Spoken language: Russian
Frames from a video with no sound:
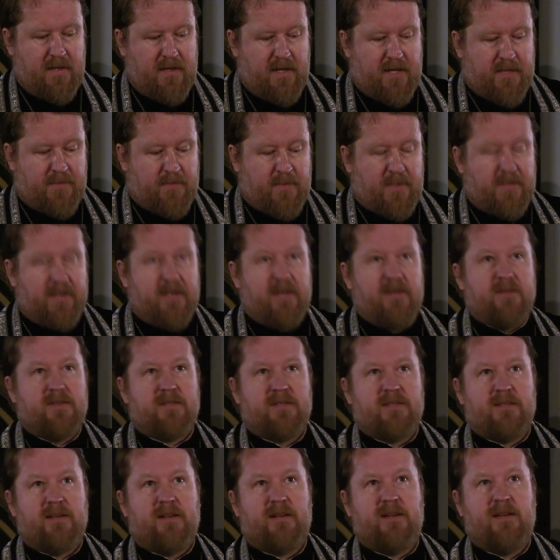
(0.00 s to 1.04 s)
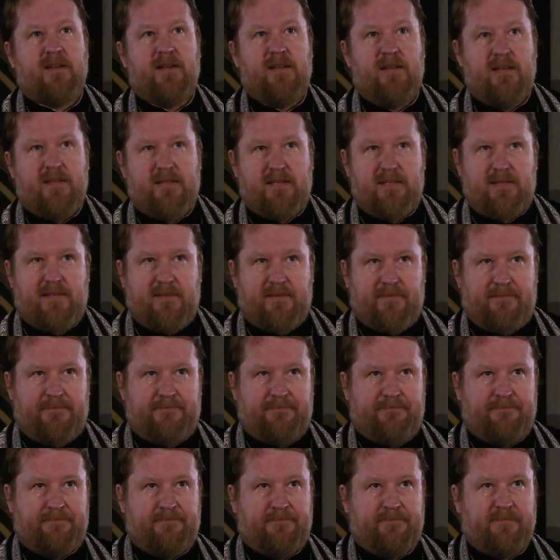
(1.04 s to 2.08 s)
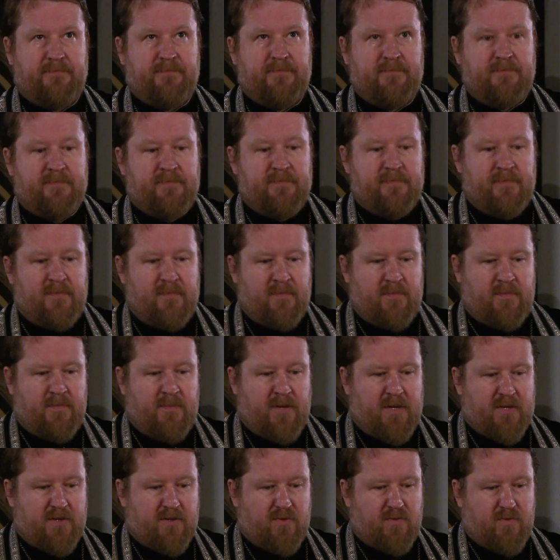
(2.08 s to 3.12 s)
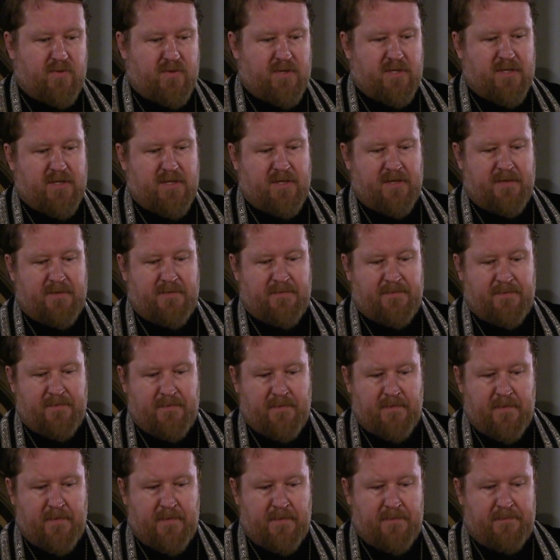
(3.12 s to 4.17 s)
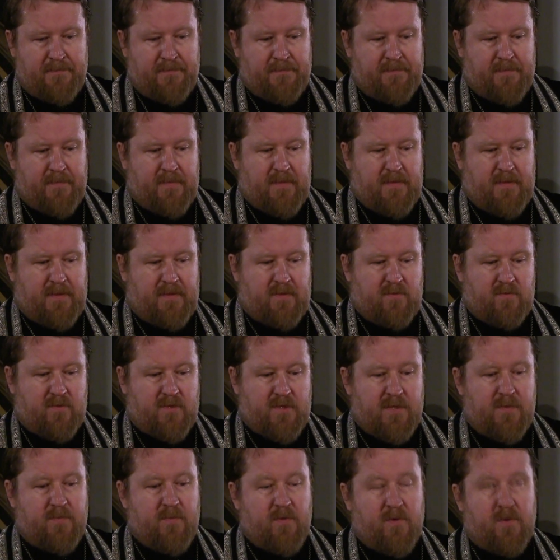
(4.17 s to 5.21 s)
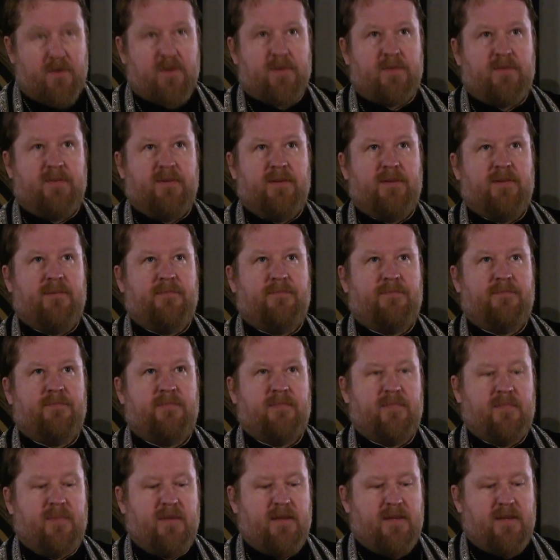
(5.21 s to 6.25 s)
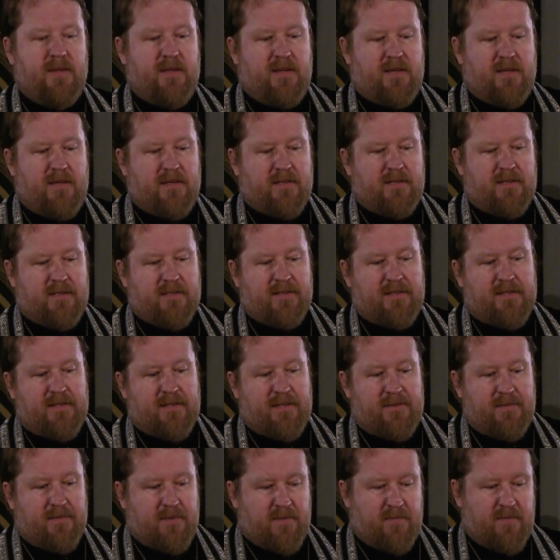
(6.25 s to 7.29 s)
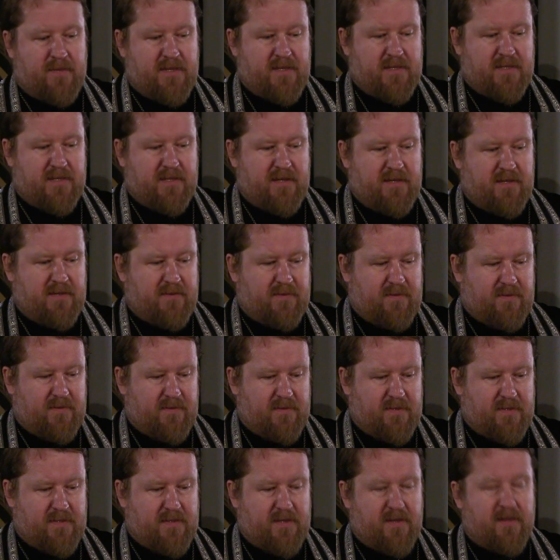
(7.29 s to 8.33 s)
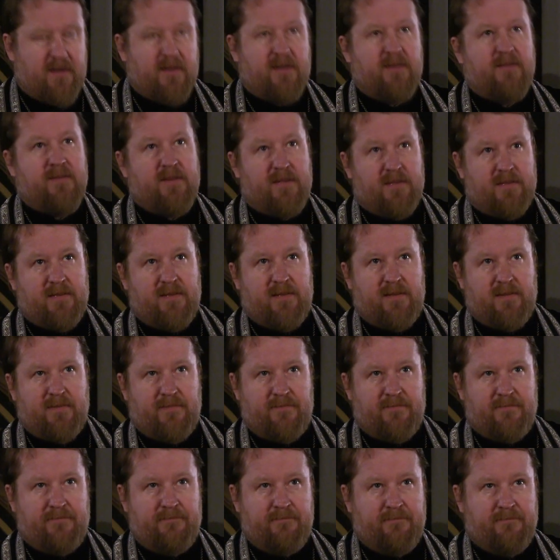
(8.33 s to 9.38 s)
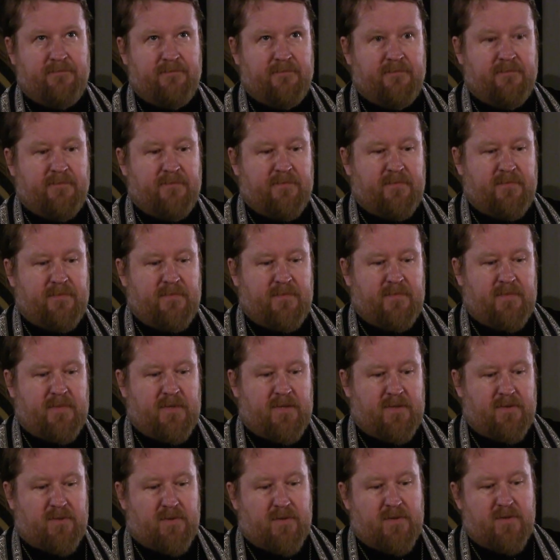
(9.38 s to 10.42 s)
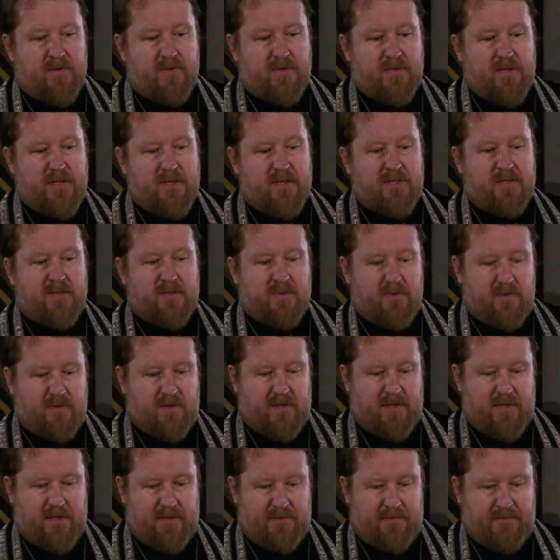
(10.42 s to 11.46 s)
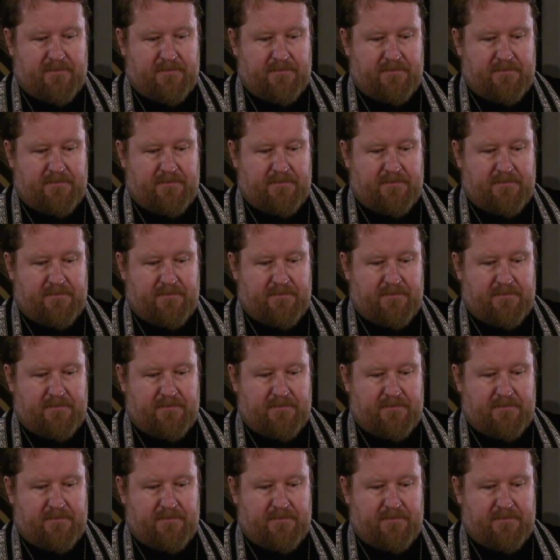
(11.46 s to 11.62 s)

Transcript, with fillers: отпадают старые листья, пожухшие, уже мертвые, и когда обрезают старые ветки – которые уже иссохли